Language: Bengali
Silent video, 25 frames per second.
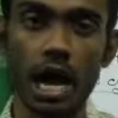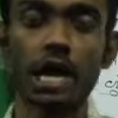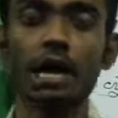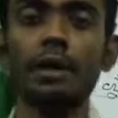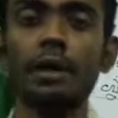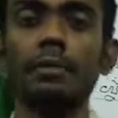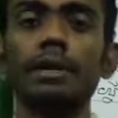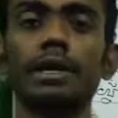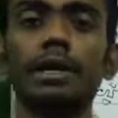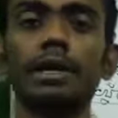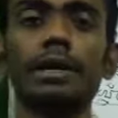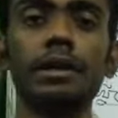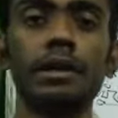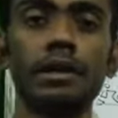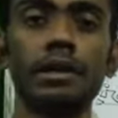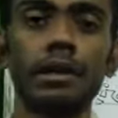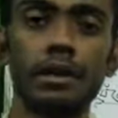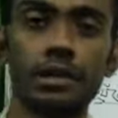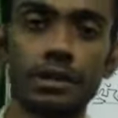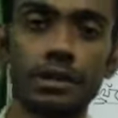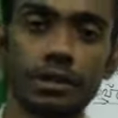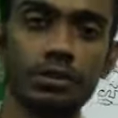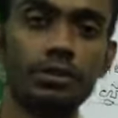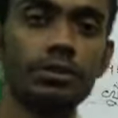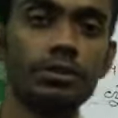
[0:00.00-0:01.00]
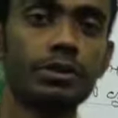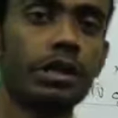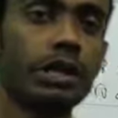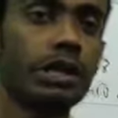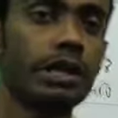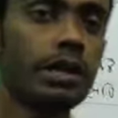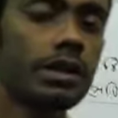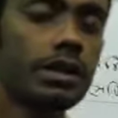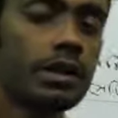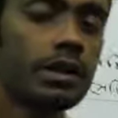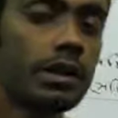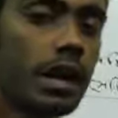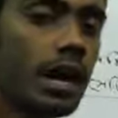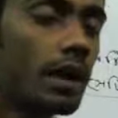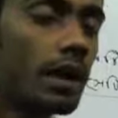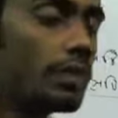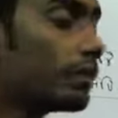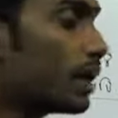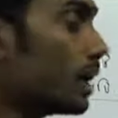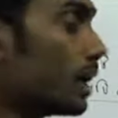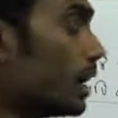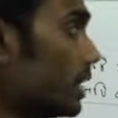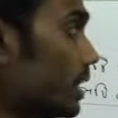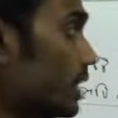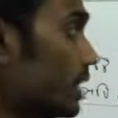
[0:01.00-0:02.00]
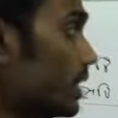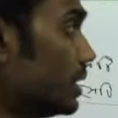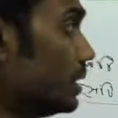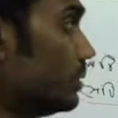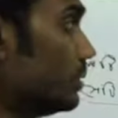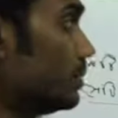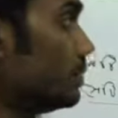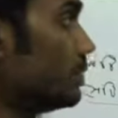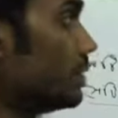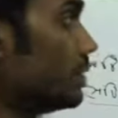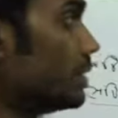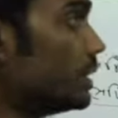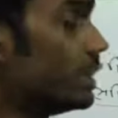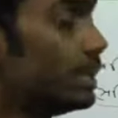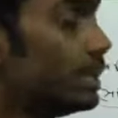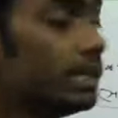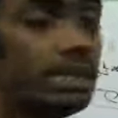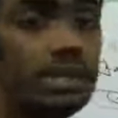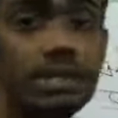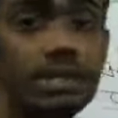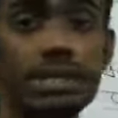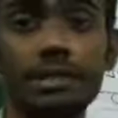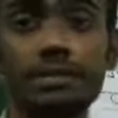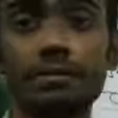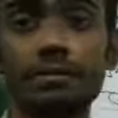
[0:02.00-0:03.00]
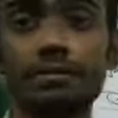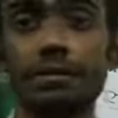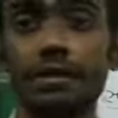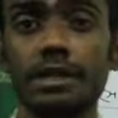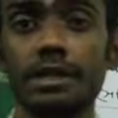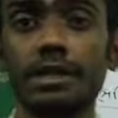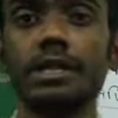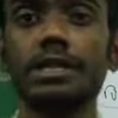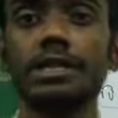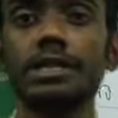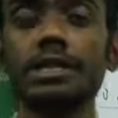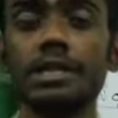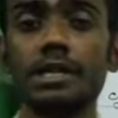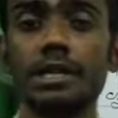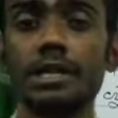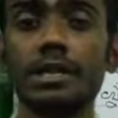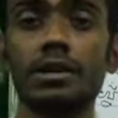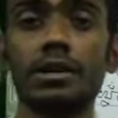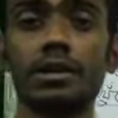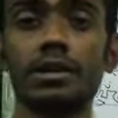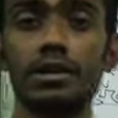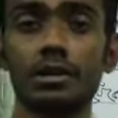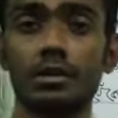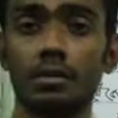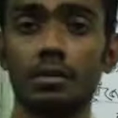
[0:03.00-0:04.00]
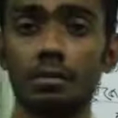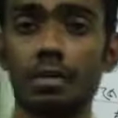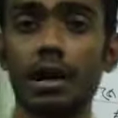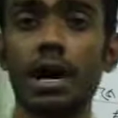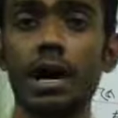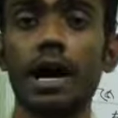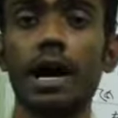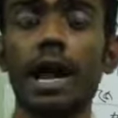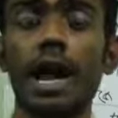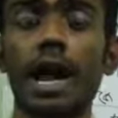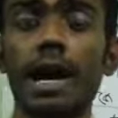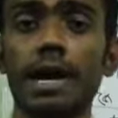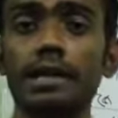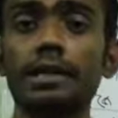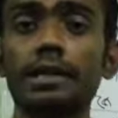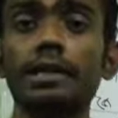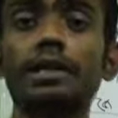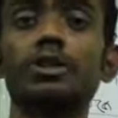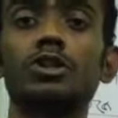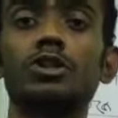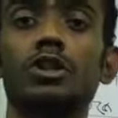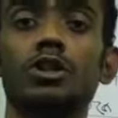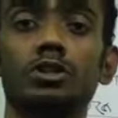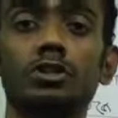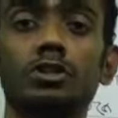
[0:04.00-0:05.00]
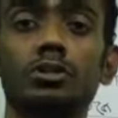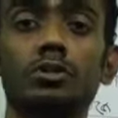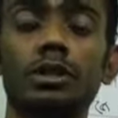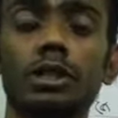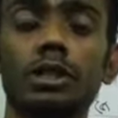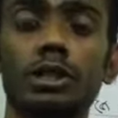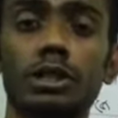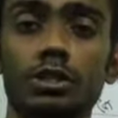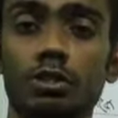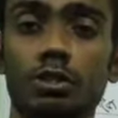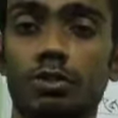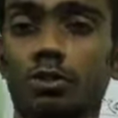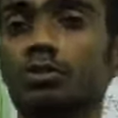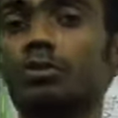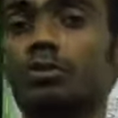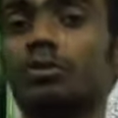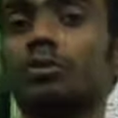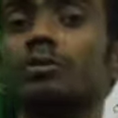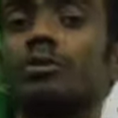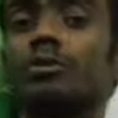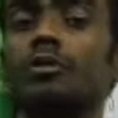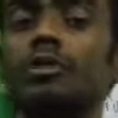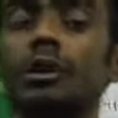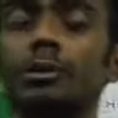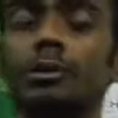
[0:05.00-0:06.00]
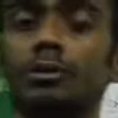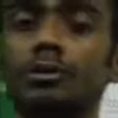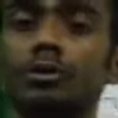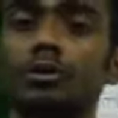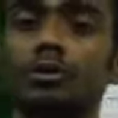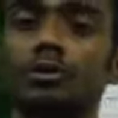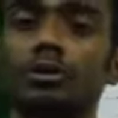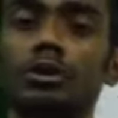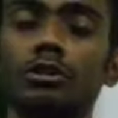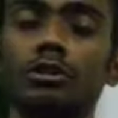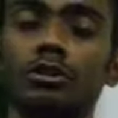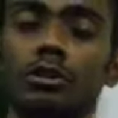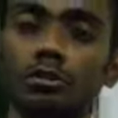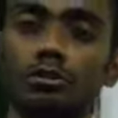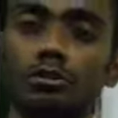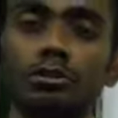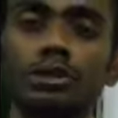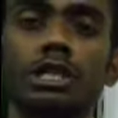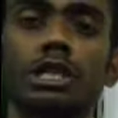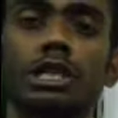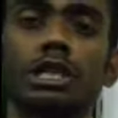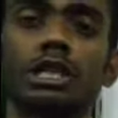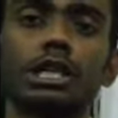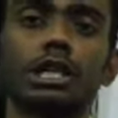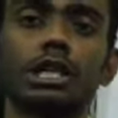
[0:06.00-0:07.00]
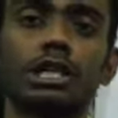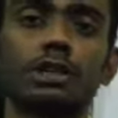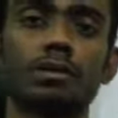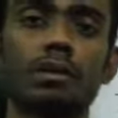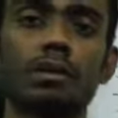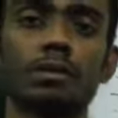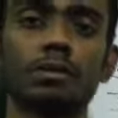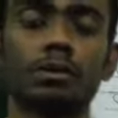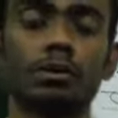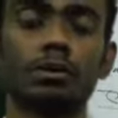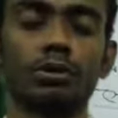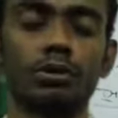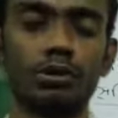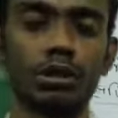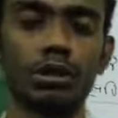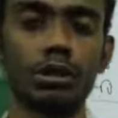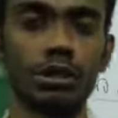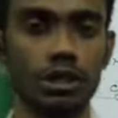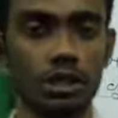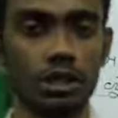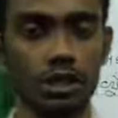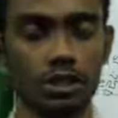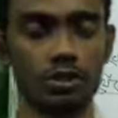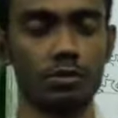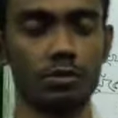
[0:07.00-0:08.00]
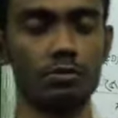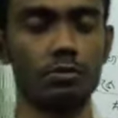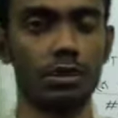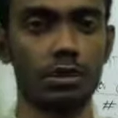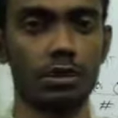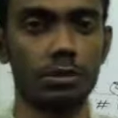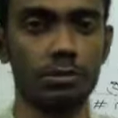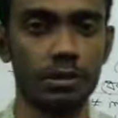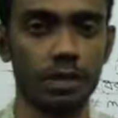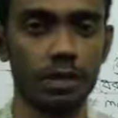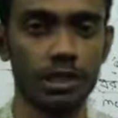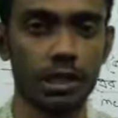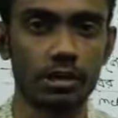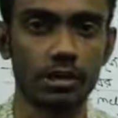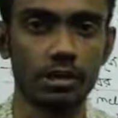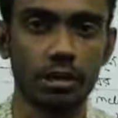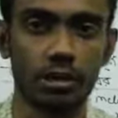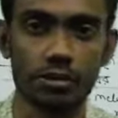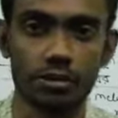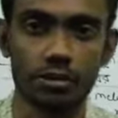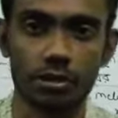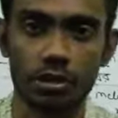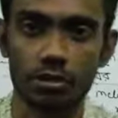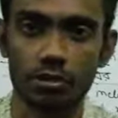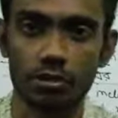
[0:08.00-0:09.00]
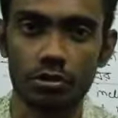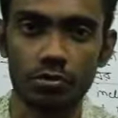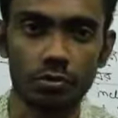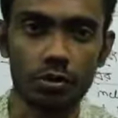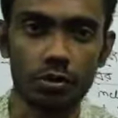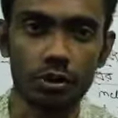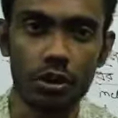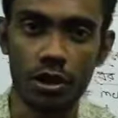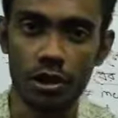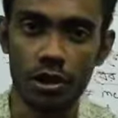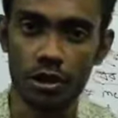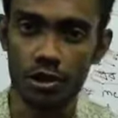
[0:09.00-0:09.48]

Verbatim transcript: আগামী টিউটোরিয়ালে আমরা ইফ ইলস ইফ ইলস বা একাধিক শর্ত দিয়ে যখন কোনো প্রোগ্রাম করতে হয় তখন সেটাকে কিভাবে করতে হয় সেটা সম্পর্কে বিস্তারিত আলোচনা করব